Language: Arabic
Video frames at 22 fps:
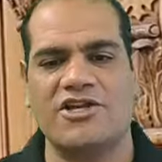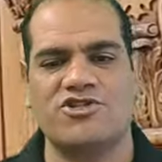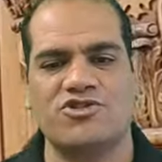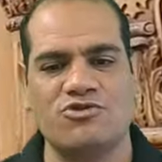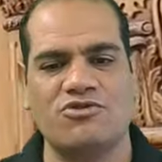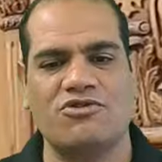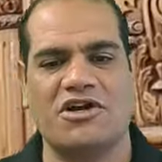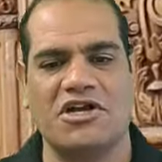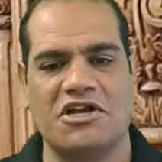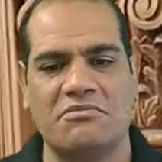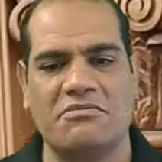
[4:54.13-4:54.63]

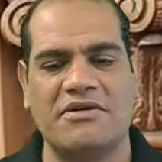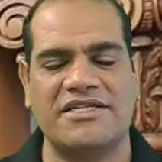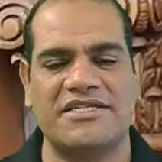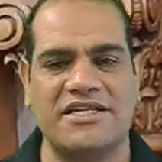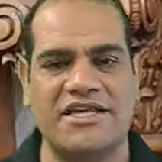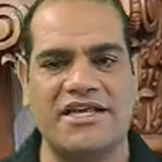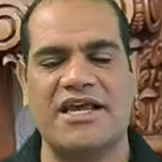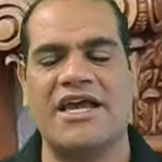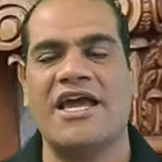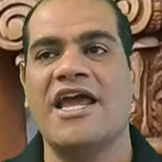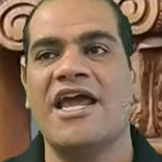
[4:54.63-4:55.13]
يسوع
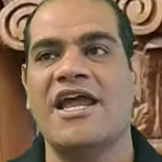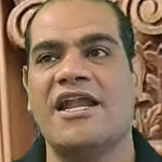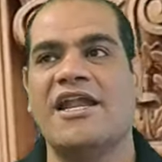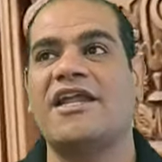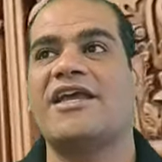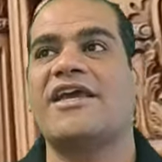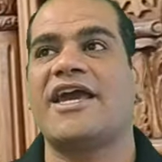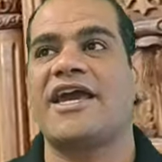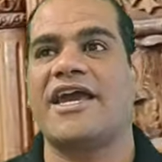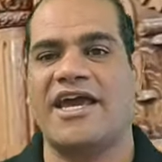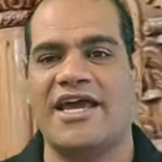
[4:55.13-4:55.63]
المسيح
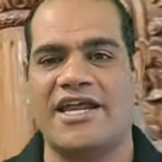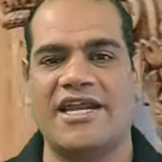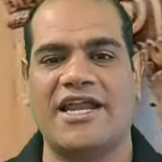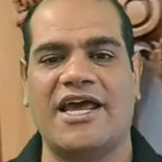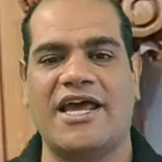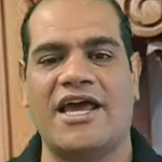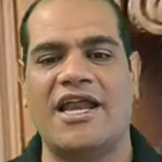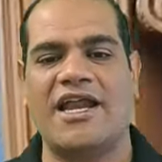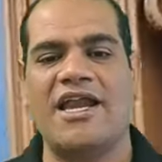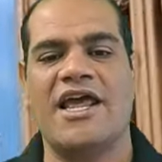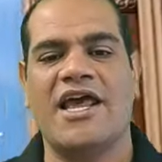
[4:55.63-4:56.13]
لكي
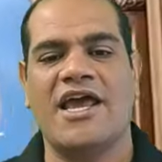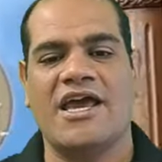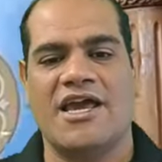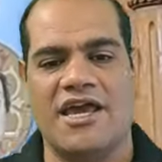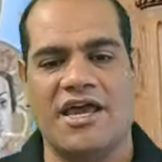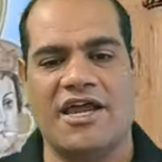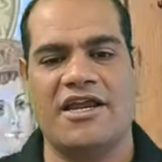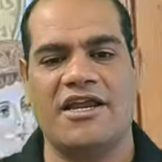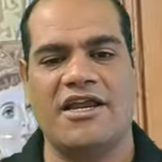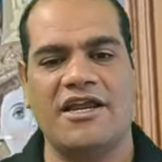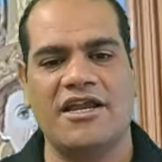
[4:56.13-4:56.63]
انال
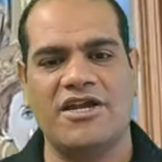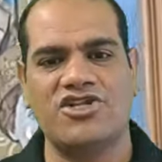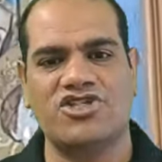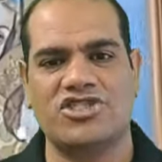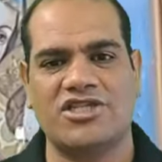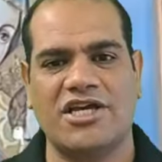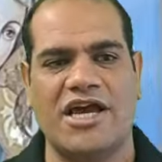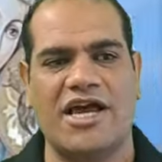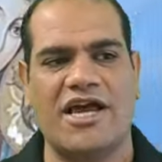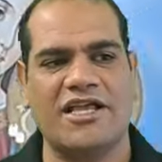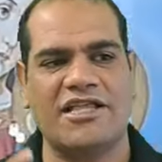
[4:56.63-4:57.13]
اكليل
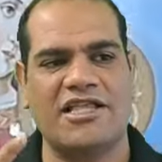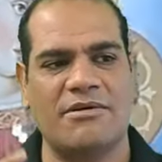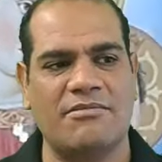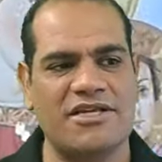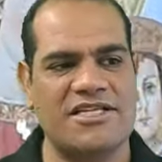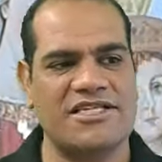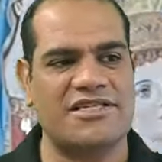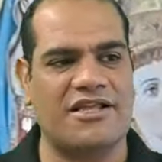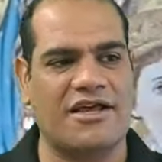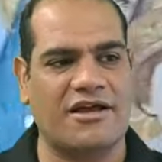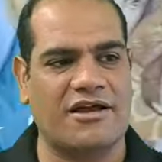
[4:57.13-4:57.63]
الشهاده
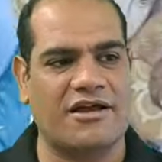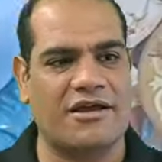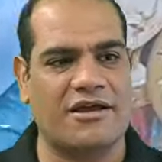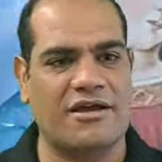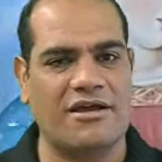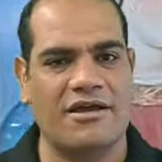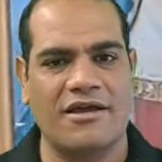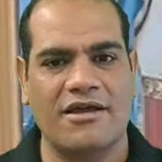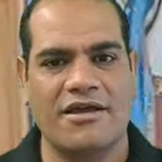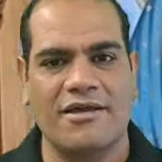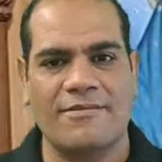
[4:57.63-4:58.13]
مثلك
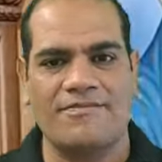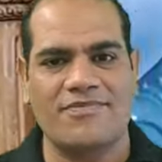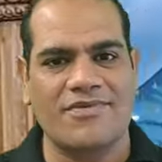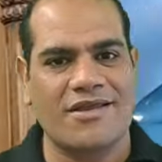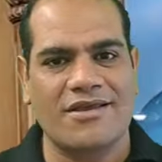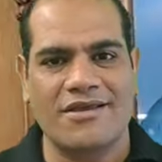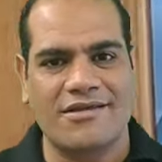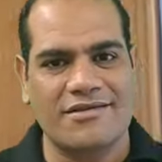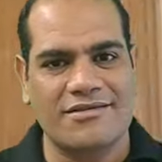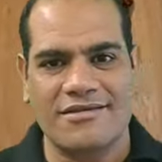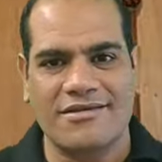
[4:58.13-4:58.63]

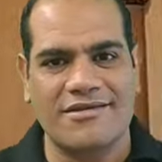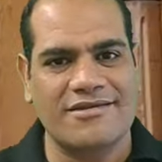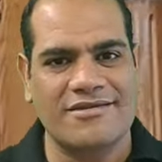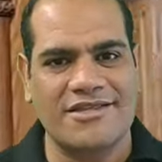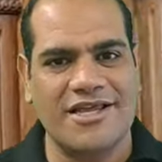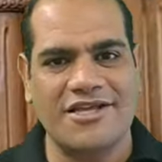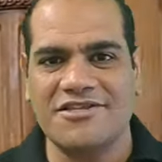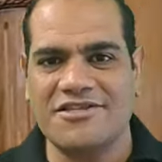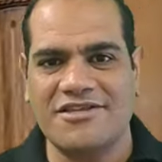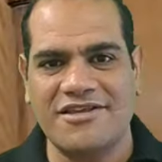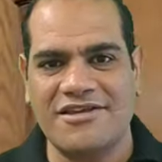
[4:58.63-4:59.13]

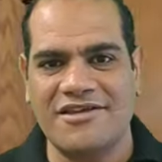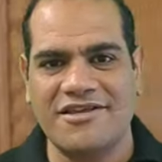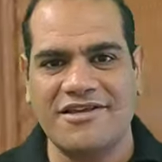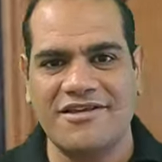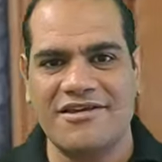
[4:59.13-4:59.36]
ده انت